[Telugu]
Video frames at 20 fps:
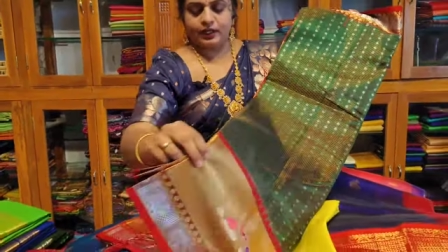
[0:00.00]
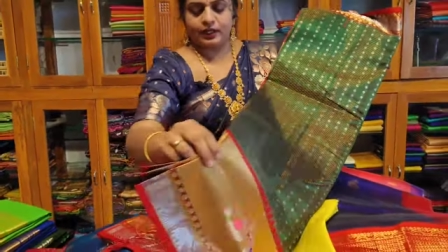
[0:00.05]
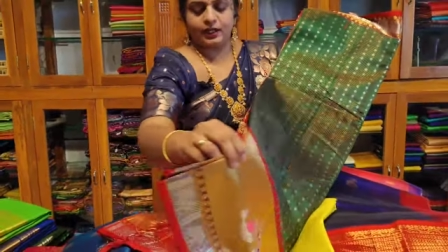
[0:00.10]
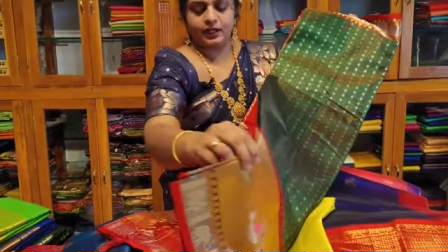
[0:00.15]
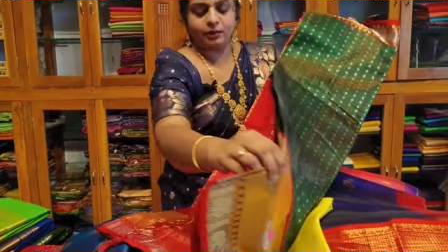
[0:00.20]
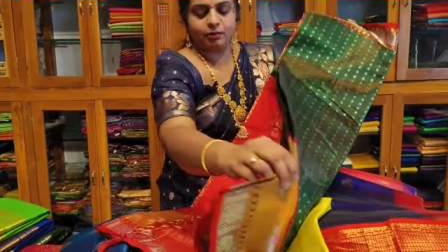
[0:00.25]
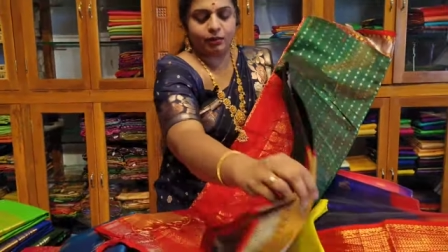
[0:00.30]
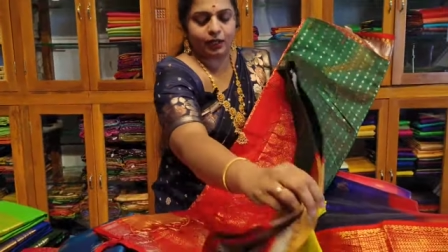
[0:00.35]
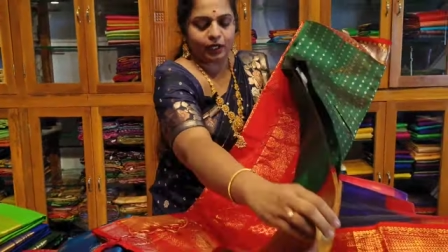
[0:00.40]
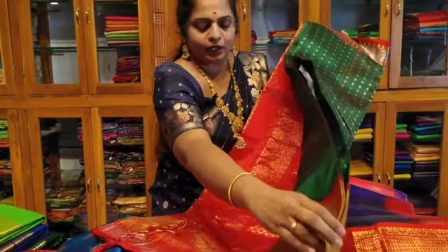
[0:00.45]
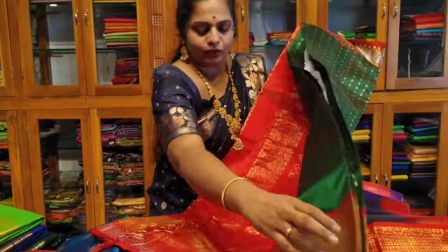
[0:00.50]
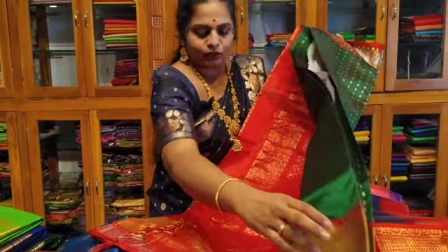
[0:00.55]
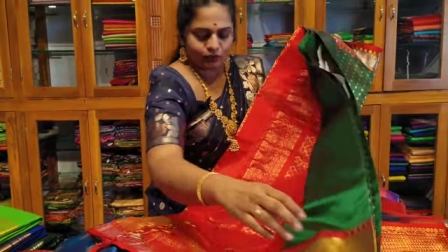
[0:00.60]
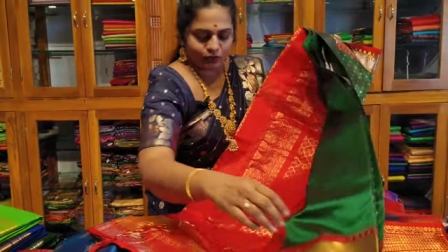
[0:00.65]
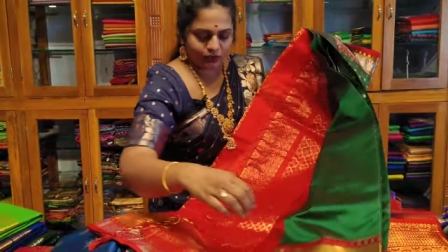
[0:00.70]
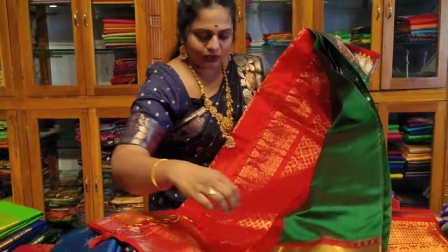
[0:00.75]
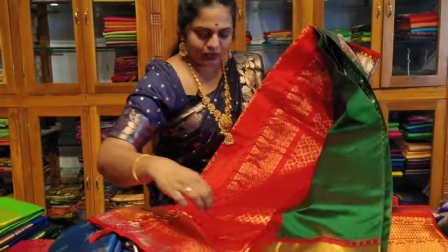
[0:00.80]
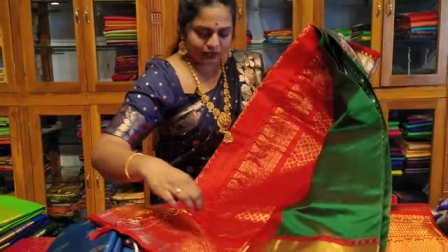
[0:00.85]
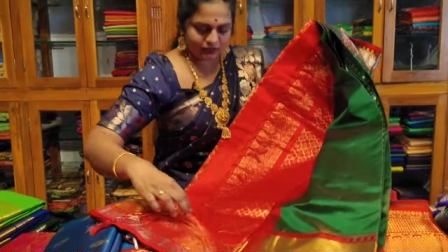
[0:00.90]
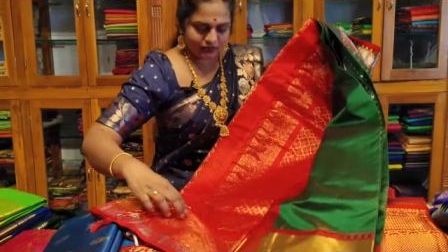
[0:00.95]
అండ్ పళ్ళు
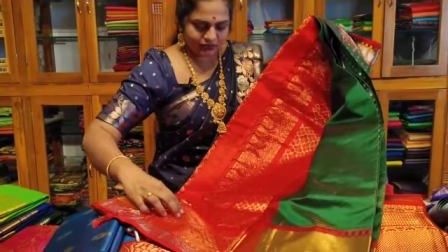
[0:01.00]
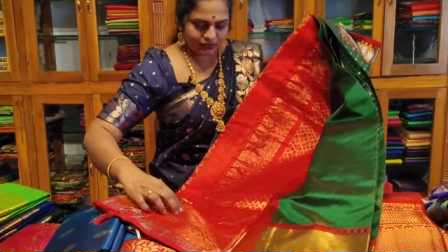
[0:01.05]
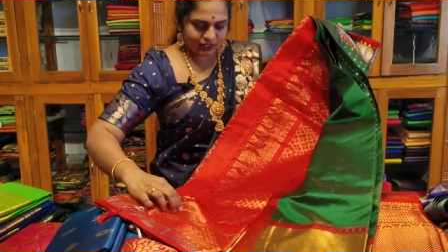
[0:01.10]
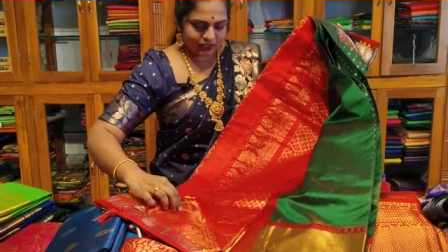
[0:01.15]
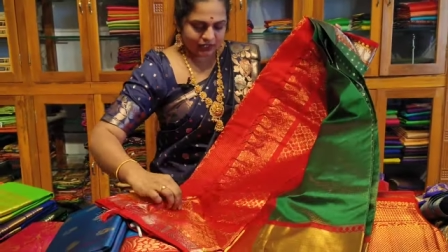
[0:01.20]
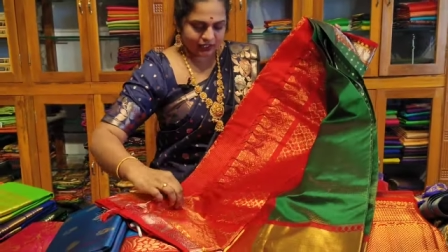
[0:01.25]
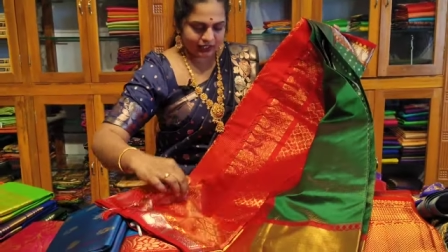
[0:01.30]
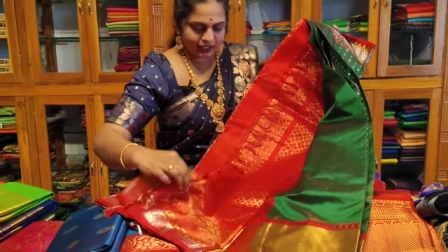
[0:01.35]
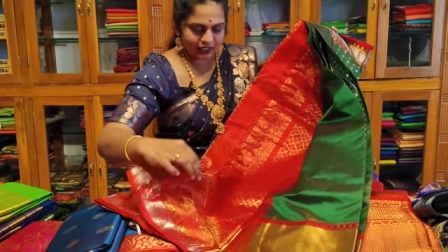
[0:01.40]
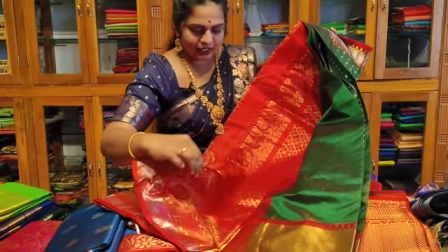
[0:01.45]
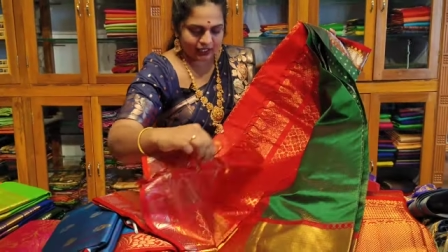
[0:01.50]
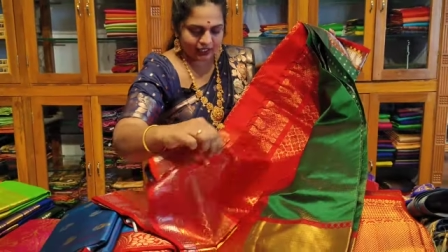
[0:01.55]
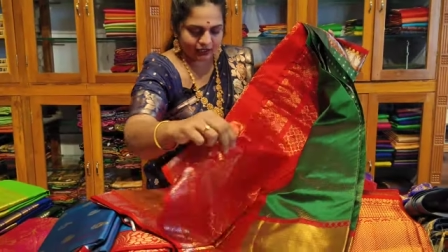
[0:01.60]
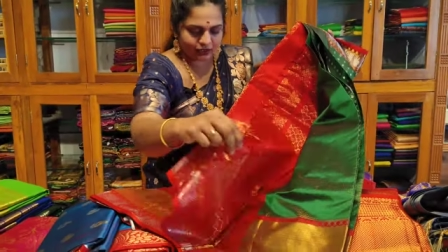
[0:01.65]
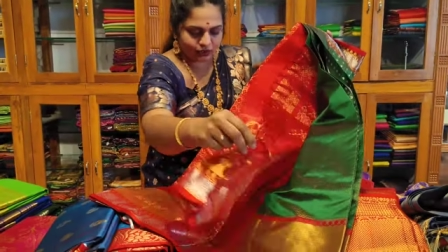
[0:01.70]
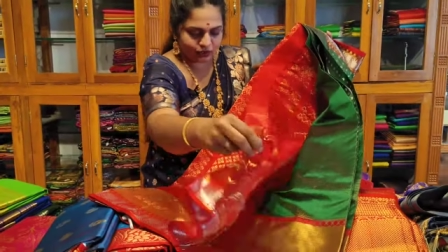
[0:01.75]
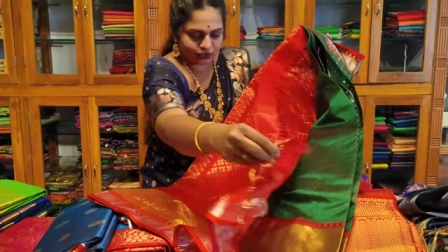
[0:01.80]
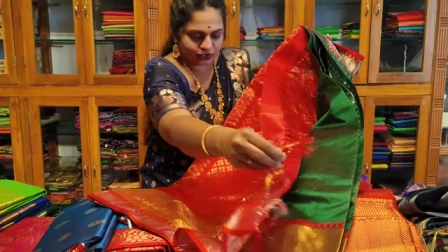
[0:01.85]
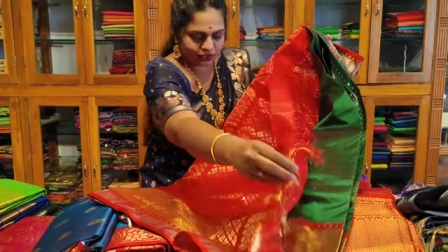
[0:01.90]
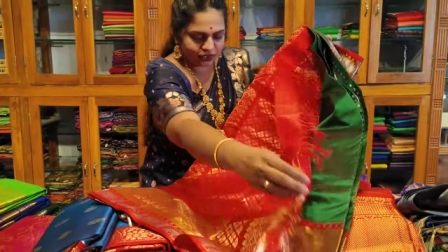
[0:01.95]
కూడా చాలా గ్రాండ్గా
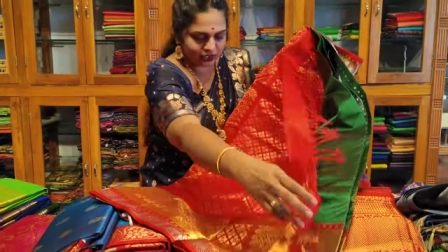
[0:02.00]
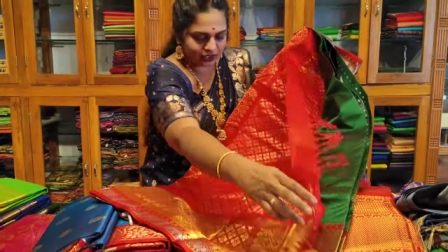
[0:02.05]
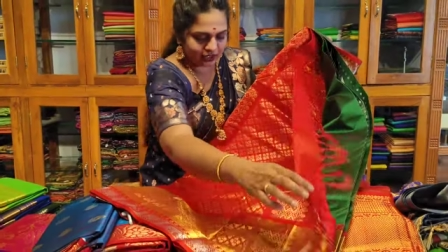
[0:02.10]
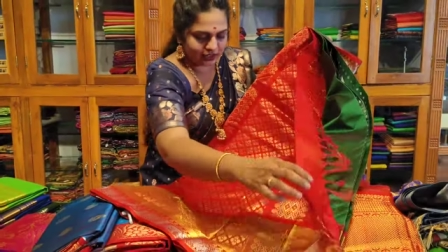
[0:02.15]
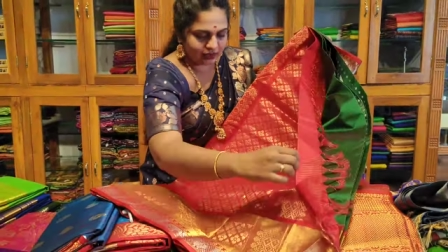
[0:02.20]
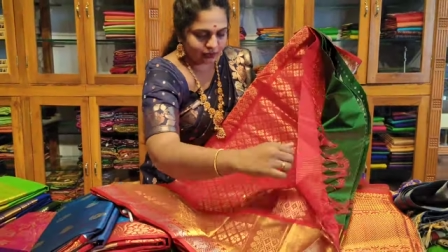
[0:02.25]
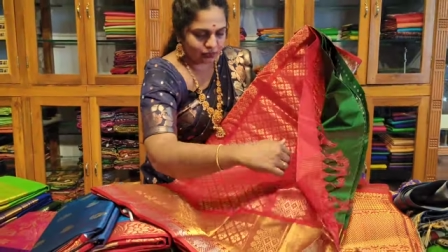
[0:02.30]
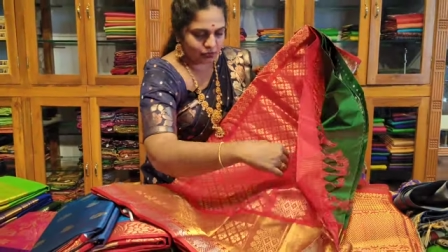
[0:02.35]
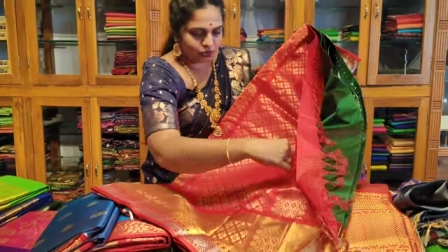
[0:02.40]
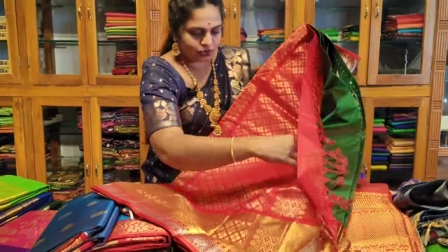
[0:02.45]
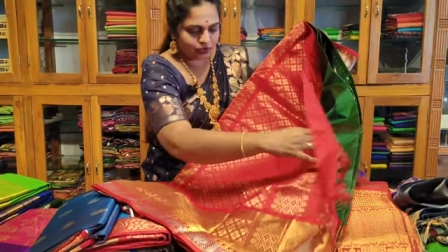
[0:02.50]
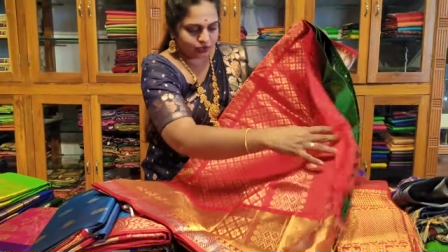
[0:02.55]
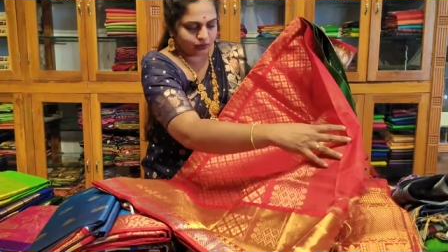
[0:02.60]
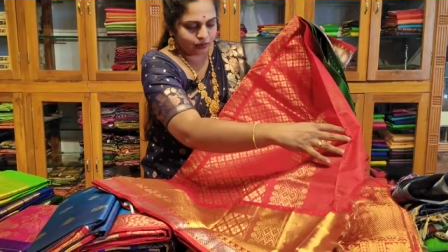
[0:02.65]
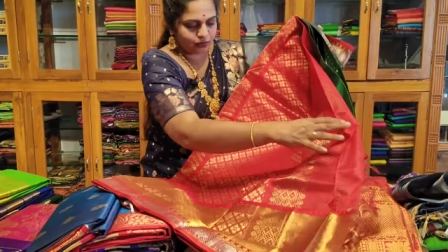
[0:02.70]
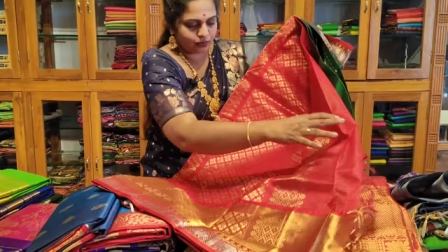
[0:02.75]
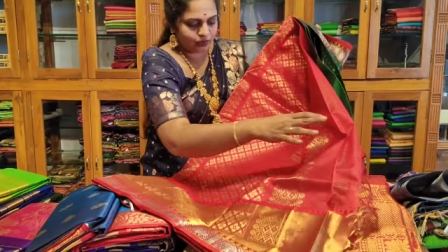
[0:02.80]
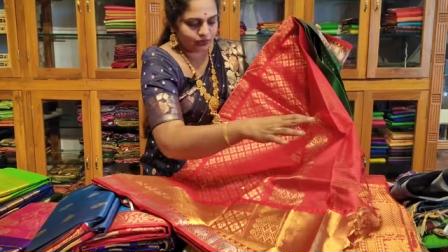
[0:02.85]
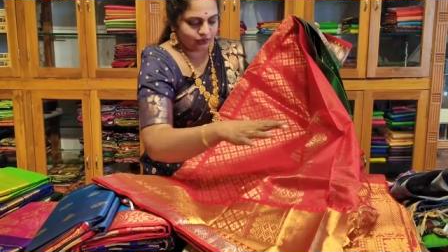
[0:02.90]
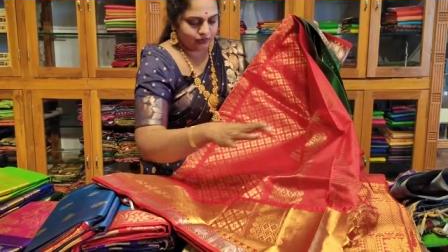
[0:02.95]
వచ్చిందండి మొత్తం
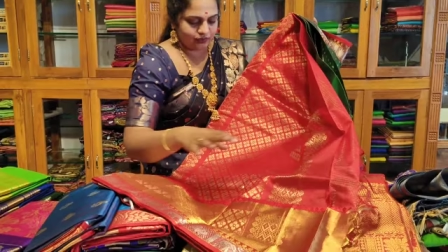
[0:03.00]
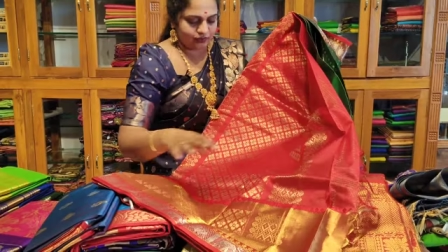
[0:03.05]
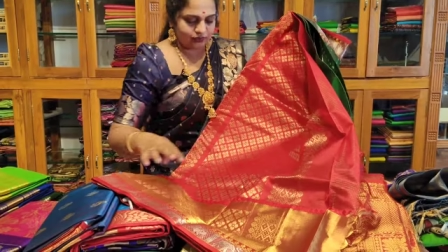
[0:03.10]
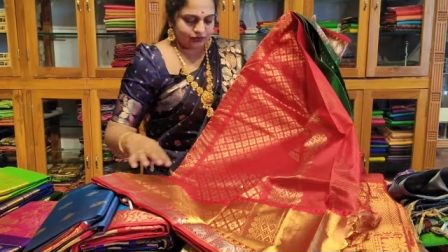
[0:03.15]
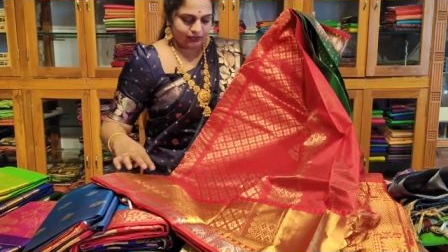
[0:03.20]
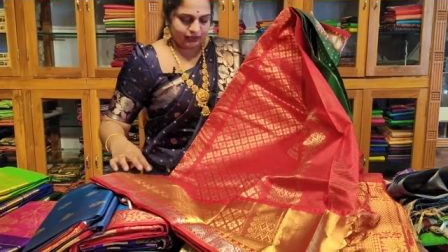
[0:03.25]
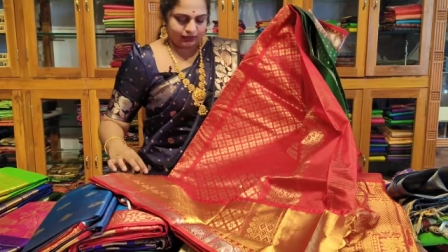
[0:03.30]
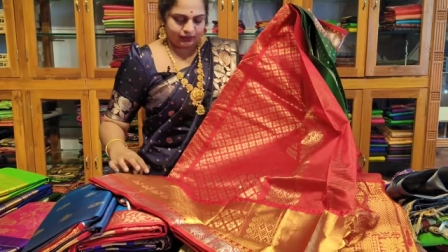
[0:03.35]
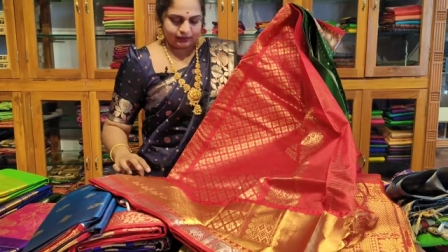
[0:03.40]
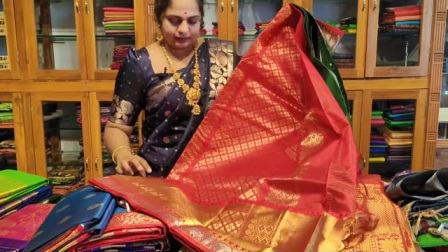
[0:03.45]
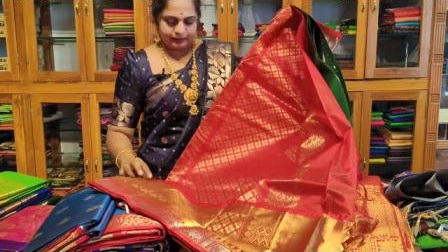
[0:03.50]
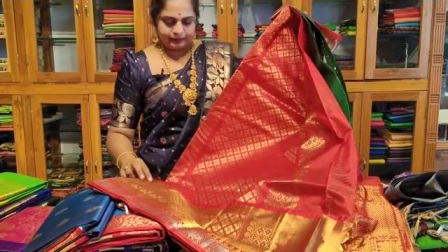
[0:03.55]
కూడా వీవింగ్